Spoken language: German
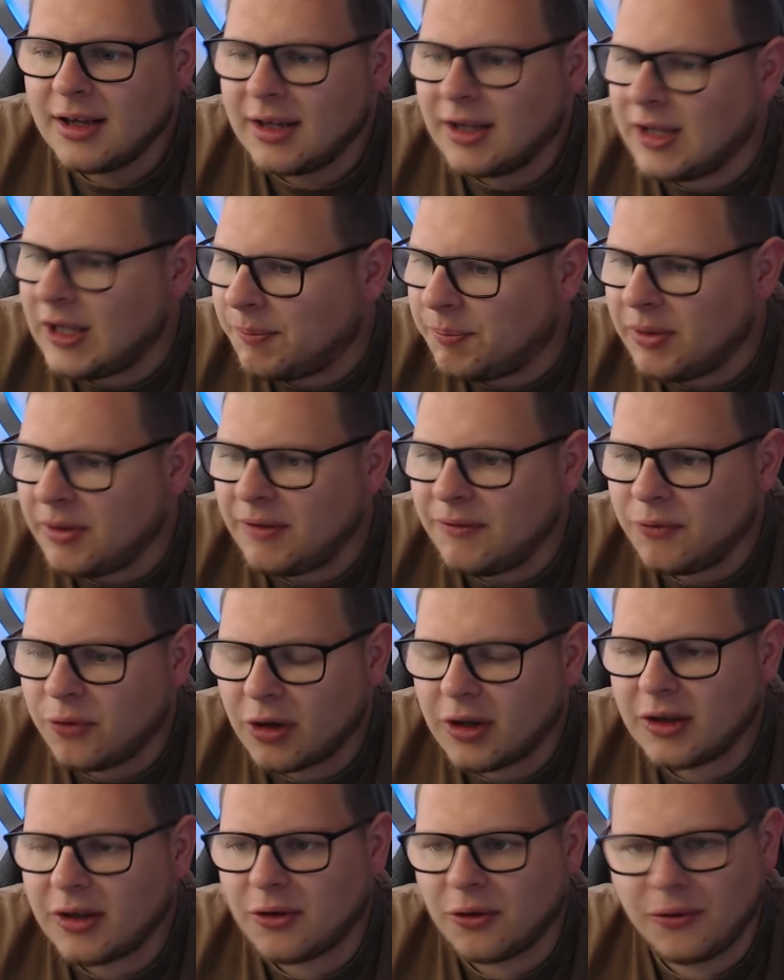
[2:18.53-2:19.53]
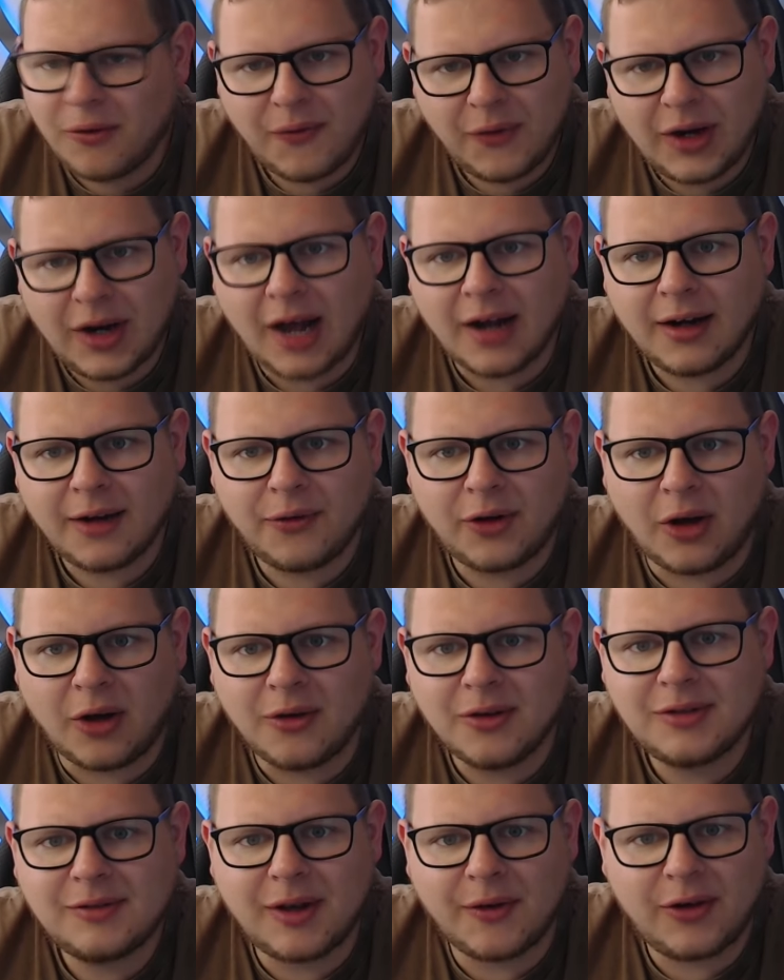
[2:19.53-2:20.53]
Ich bin wirklich und wie viele andere davon,
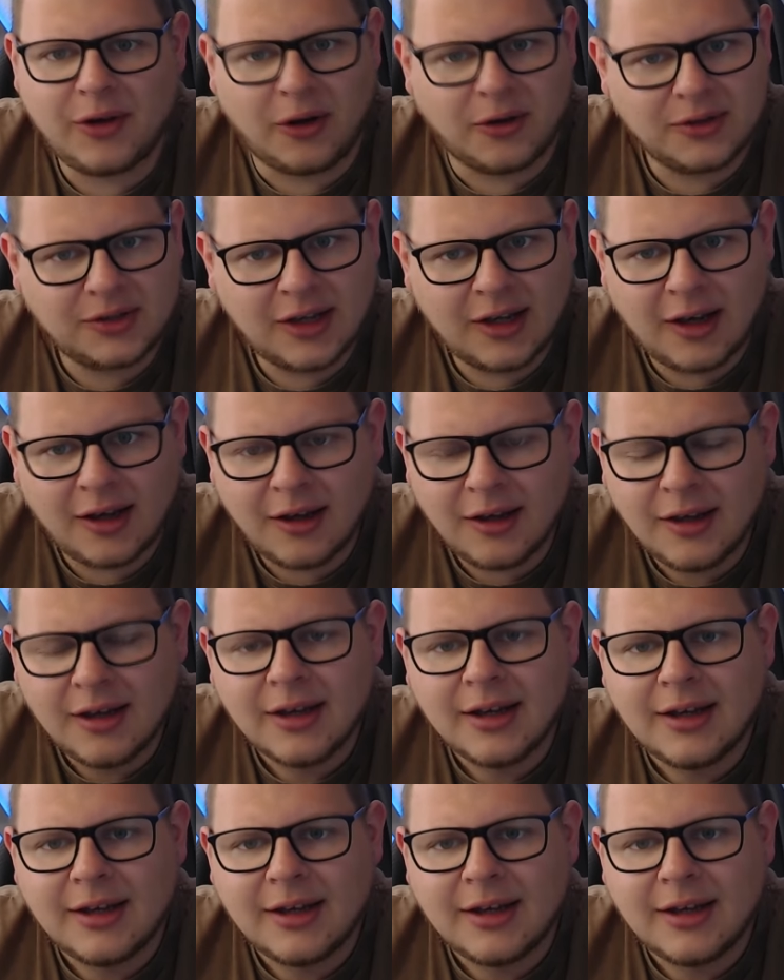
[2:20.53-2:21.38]
aus, davon ausgegangen,